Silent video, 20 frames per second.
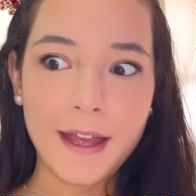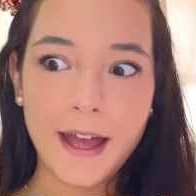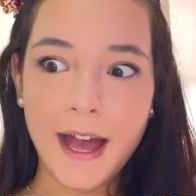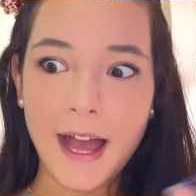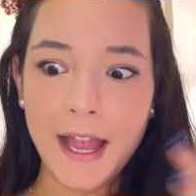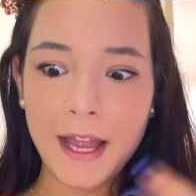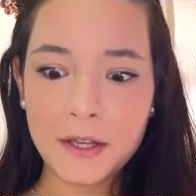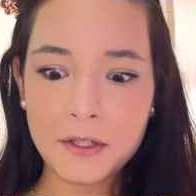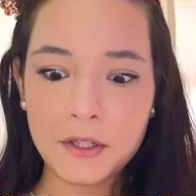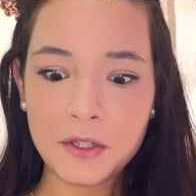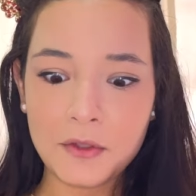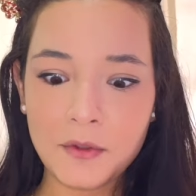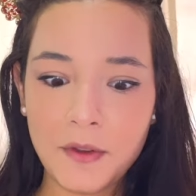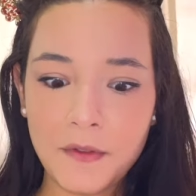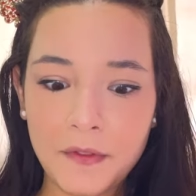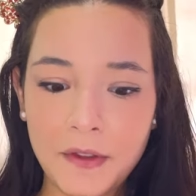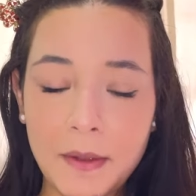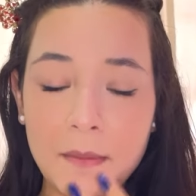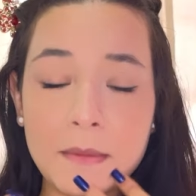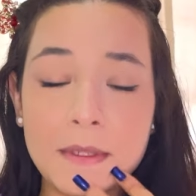Aí a gente vai
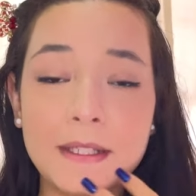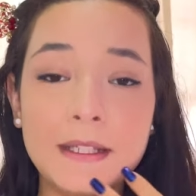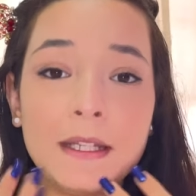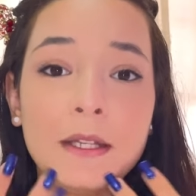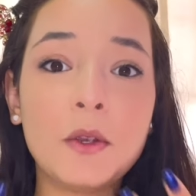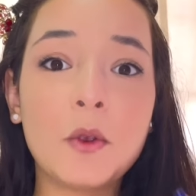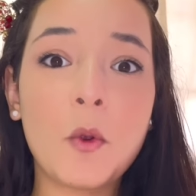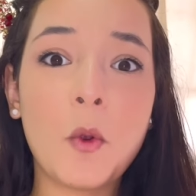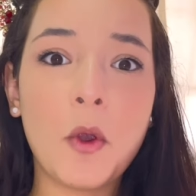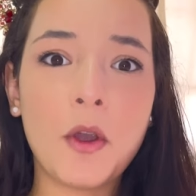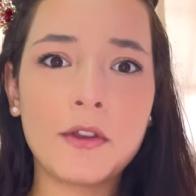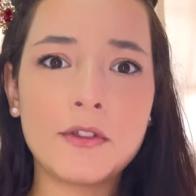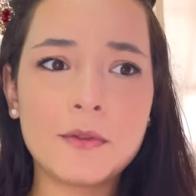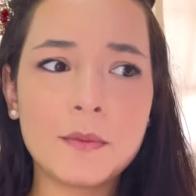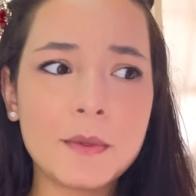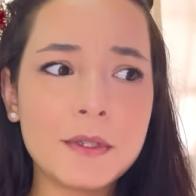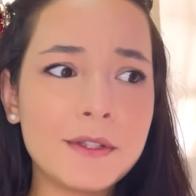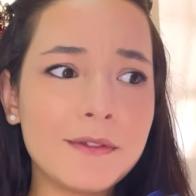ficar misericórdia, mas